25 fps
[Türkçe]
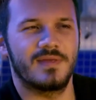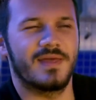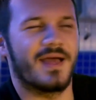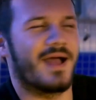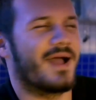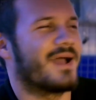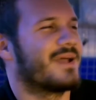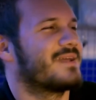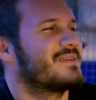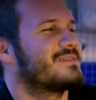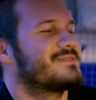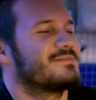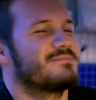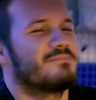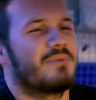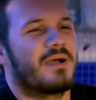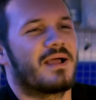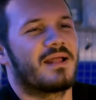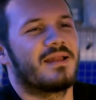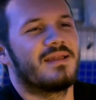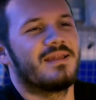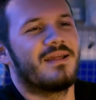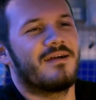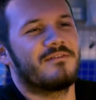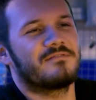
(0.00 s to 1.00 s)
Ya kız bak
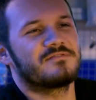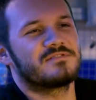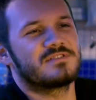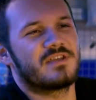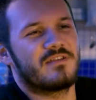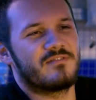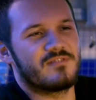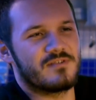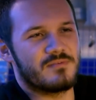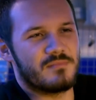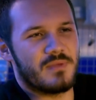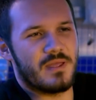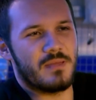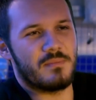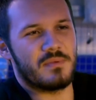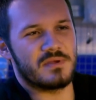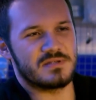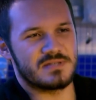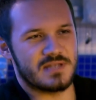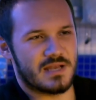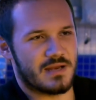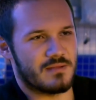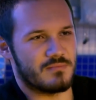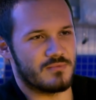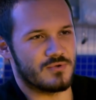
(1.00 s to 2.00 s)
laf çevirmeyi
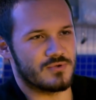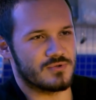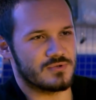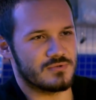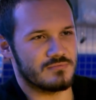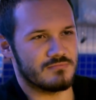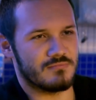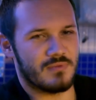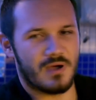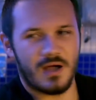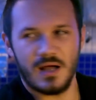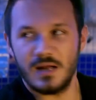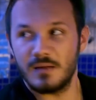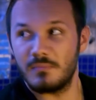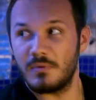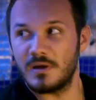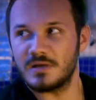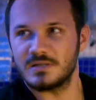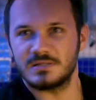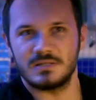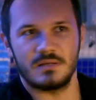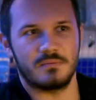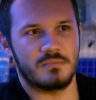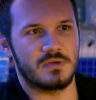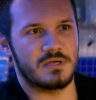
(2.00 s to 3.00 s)
beceremiyorsun. Bari
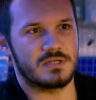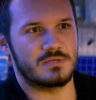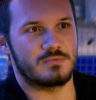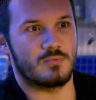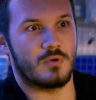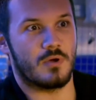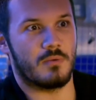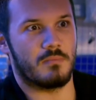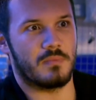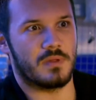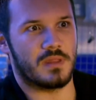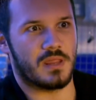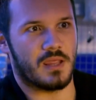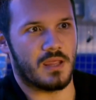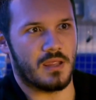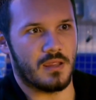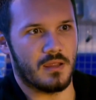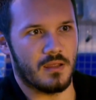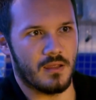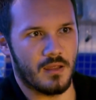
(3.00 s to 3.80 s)
başlama hiç muhabbete.